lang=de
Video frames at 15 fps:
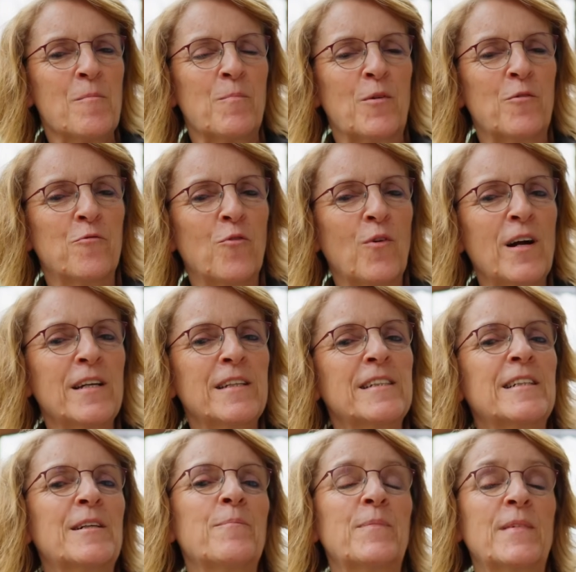Bevor
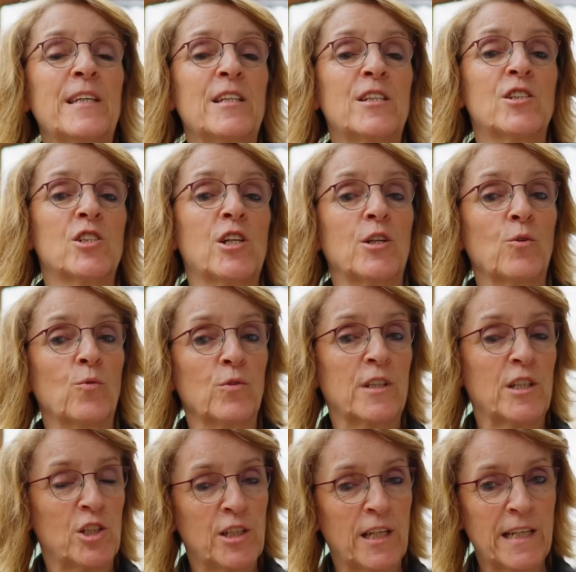ihr die
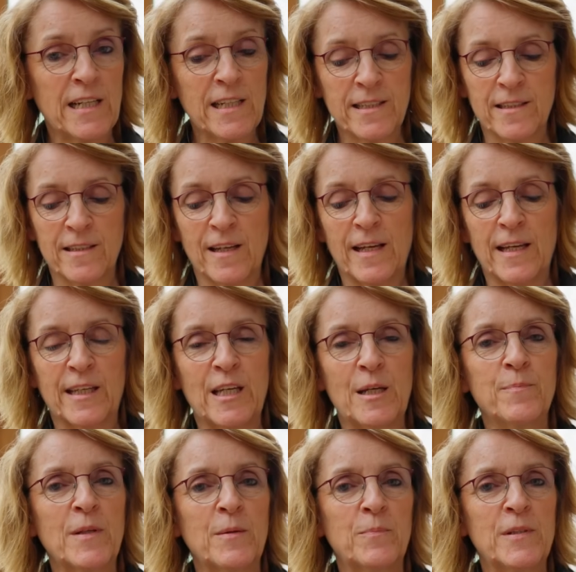Chayote schält,
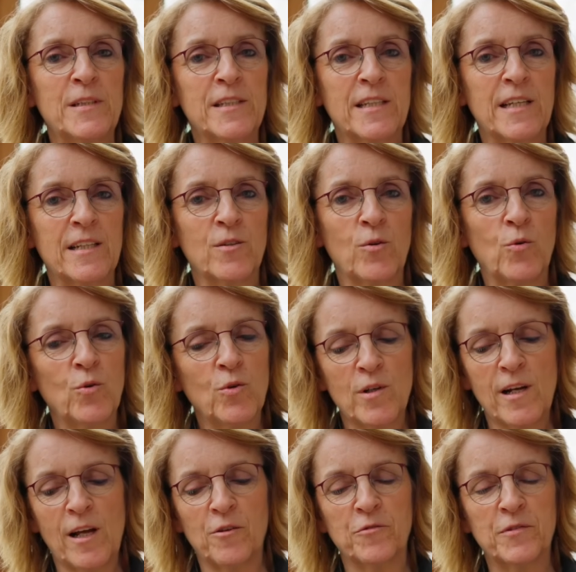gebt ein bisschen
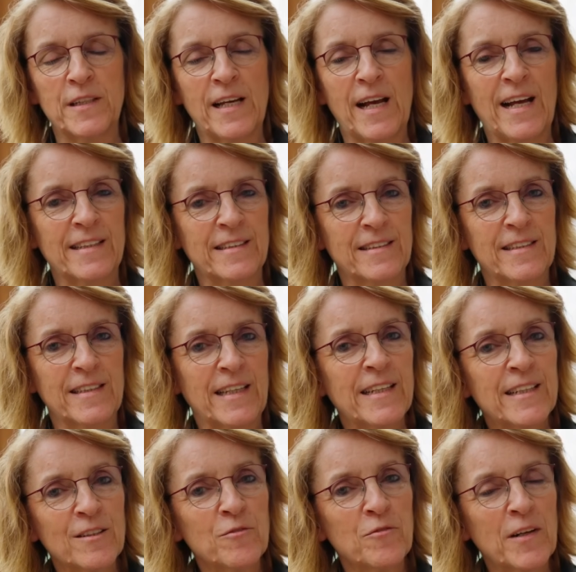Öl auf die
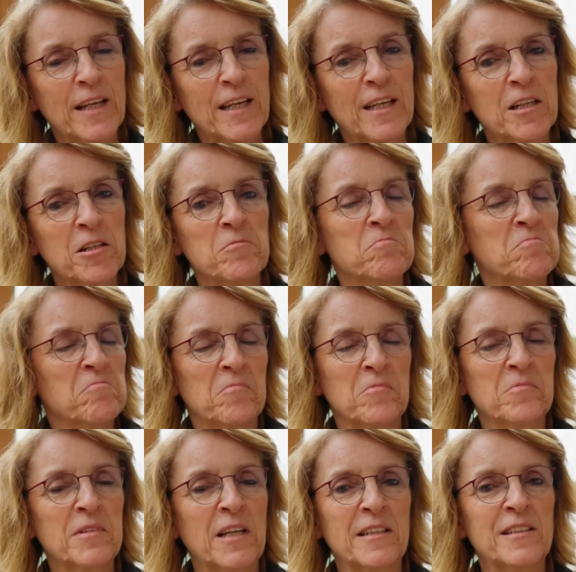Handinnenflächen
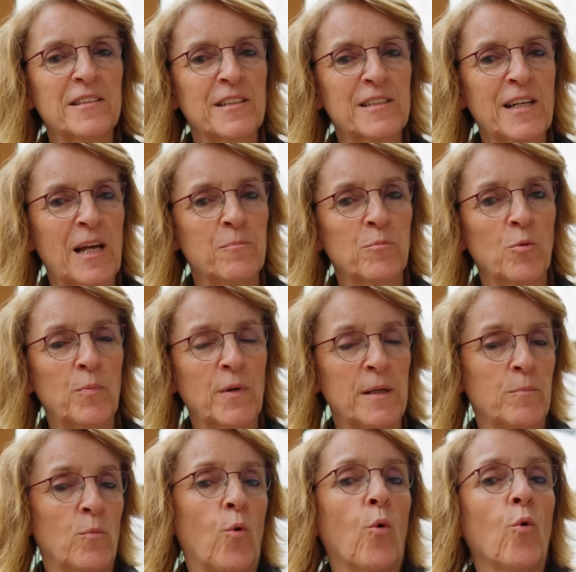und dann ist das kein
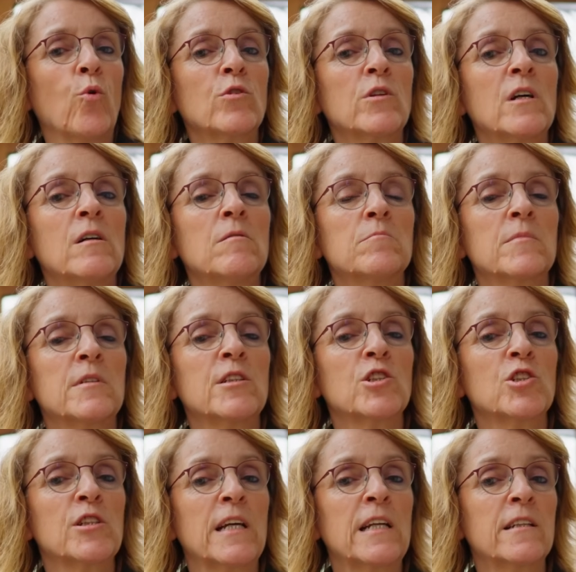Problem. Oder ihr
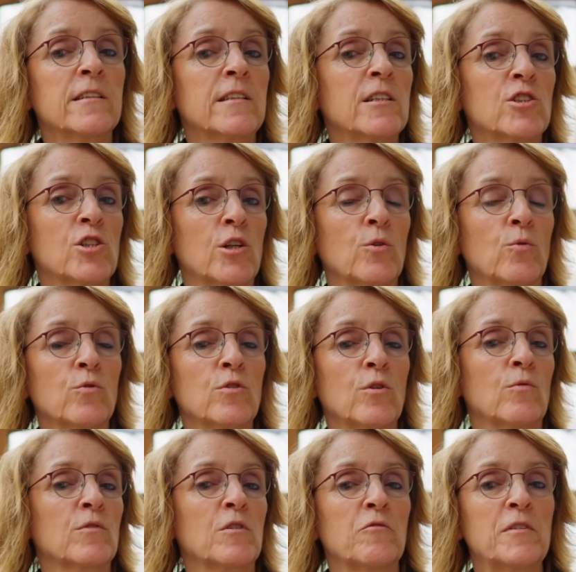schält die Chayote
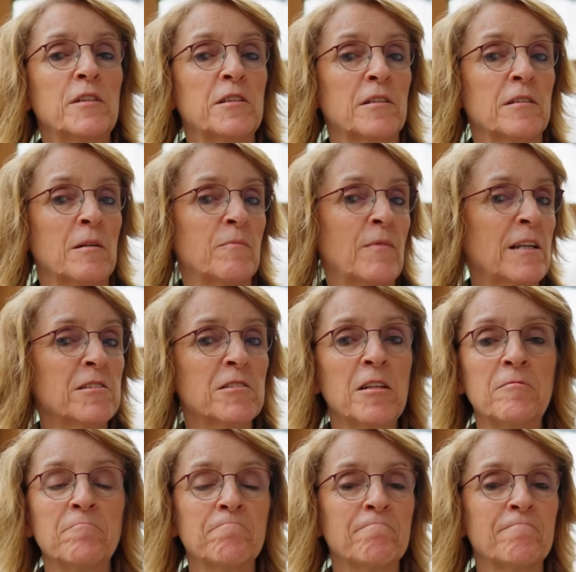unter fließendem
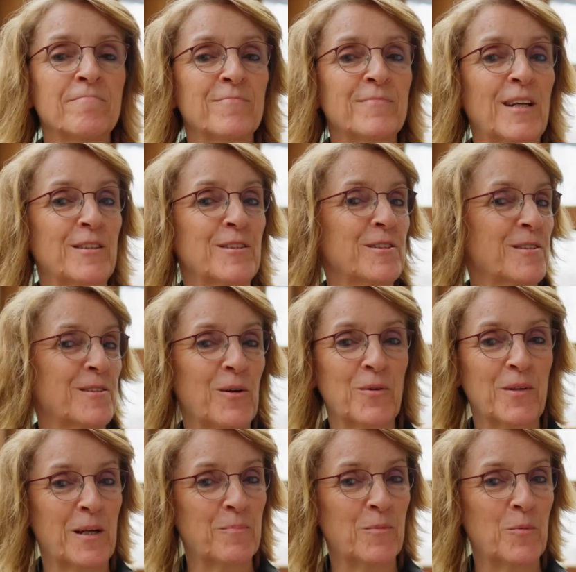Wasser dann ist es auch
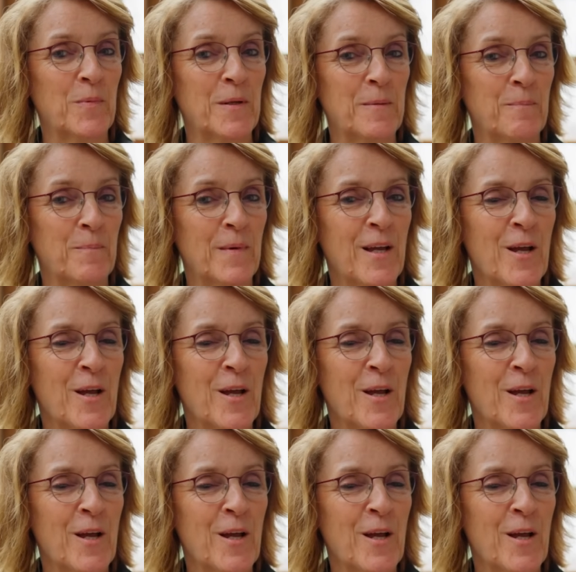kein Problem.